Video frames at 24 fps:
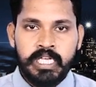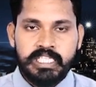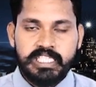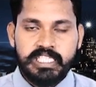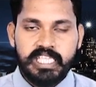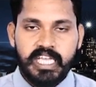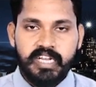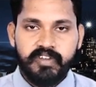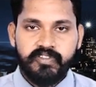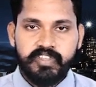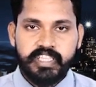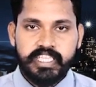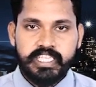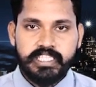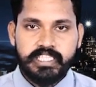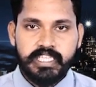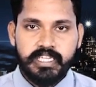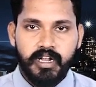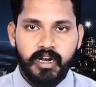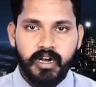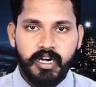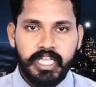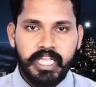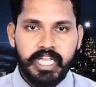
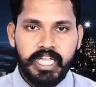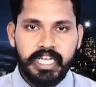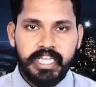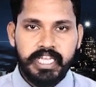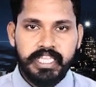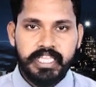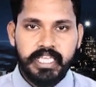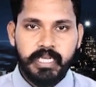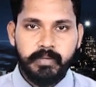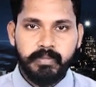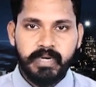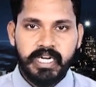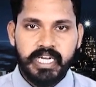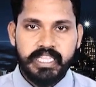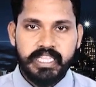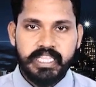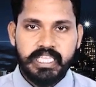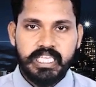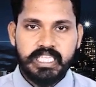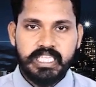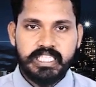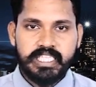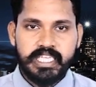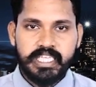சர்வதேச நாணய நிதியம்
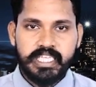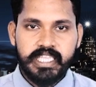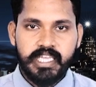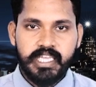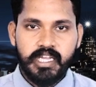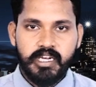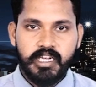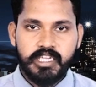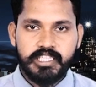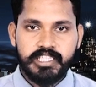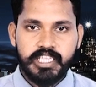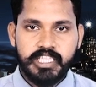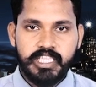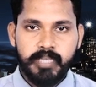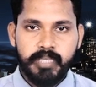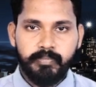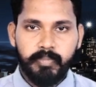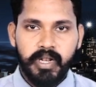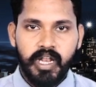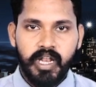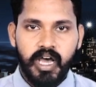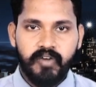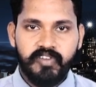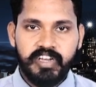நடத்திய செய்தியாளர்
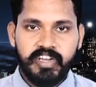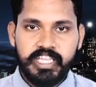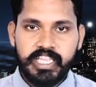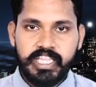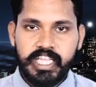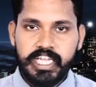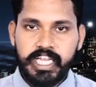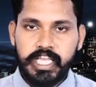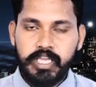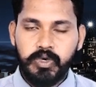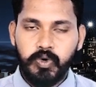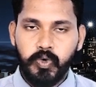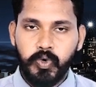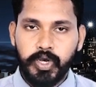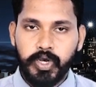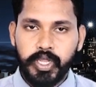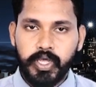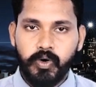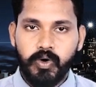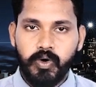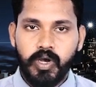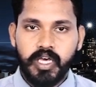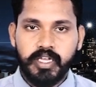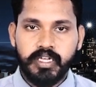சந்திப்பில் அவர் இதனை
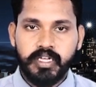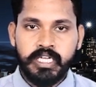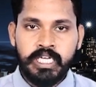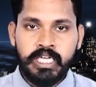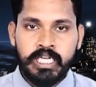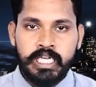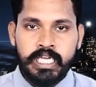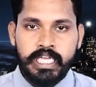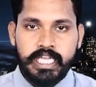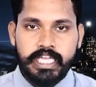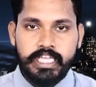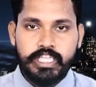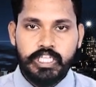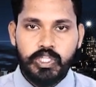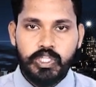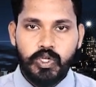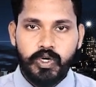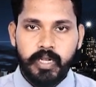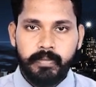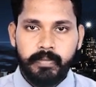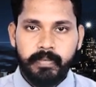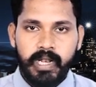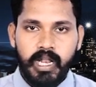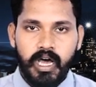கூறியுள்ளார் இது
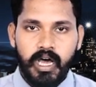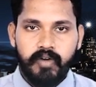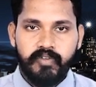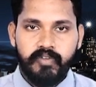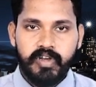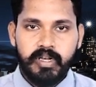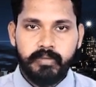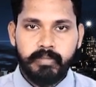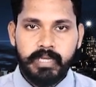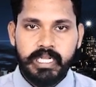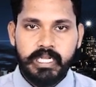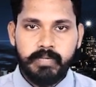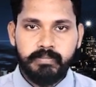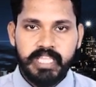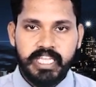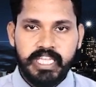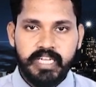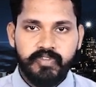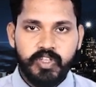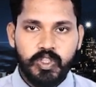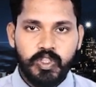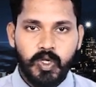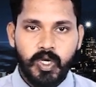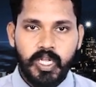தொடர்பில் அவர் மேலும்
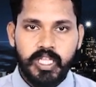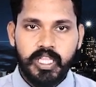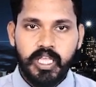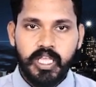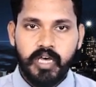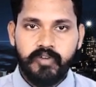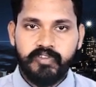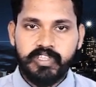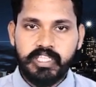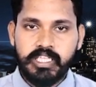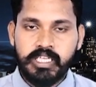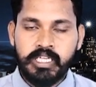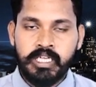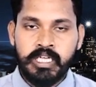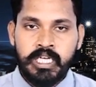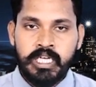தெரிவித்துள்ளதாவது